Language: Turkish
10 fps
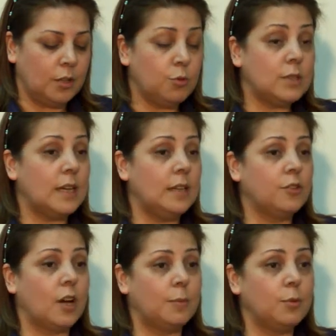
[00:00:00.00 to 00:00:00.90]
150
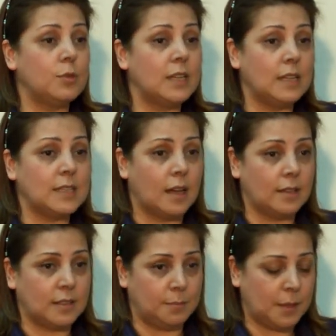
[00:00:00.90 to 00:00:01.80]
çarpı 150
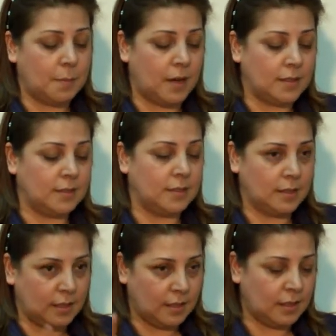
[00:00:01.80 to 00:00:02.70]
santim
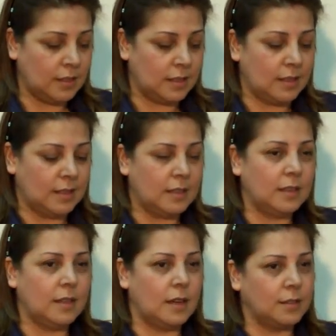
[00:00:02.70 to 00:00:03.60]
ebadında e,
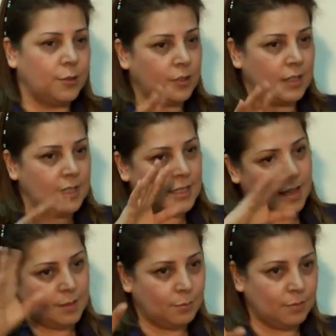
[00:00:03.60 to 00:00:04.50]
yaklaşık
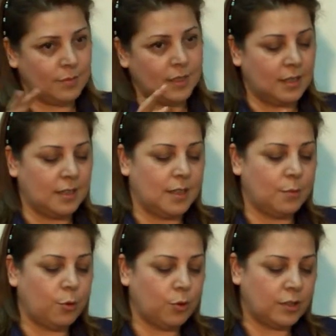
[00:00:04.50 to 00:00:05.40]
insan e,
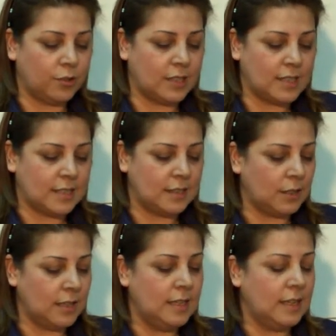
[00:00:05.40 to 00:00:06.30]
boyu
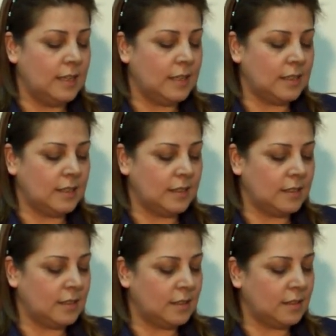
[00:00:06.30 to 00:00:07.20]
içerisinde
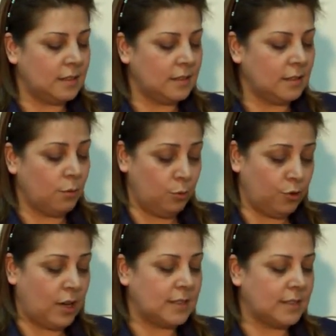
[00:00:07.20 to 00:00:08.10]
e,
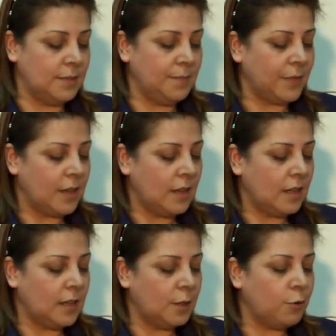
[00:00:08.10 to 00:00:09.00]
olacaktı.
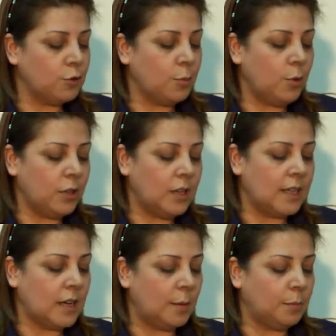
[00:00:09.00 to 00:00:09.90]
E, fotoblok
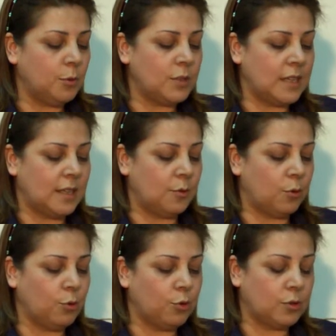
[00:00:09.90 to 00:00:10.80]
ile kaplı yüzeyleri
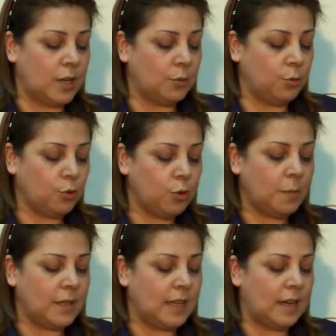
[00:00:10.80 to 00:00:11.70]
oluşturan üçlü
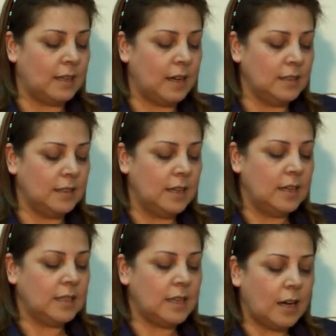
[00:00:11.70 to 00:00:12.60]
paneller
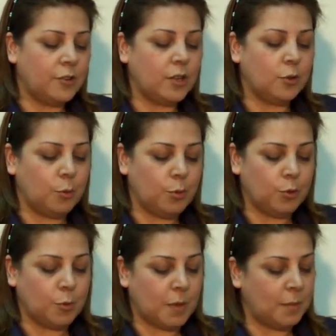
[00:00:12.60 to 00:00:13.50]
gerçek
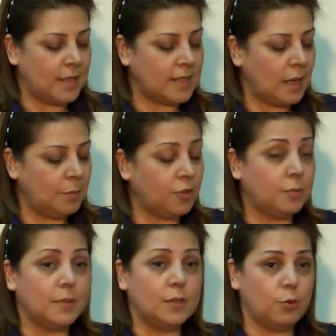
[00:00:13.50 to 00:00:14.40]
Rubik küpe benzer
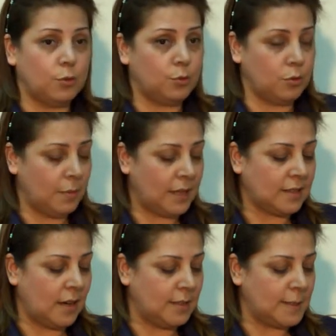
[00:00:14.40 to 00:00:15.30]
biçimde
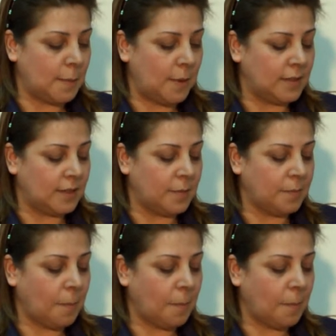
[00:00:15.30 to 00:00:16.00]
döndürülmekte aynı zamanda.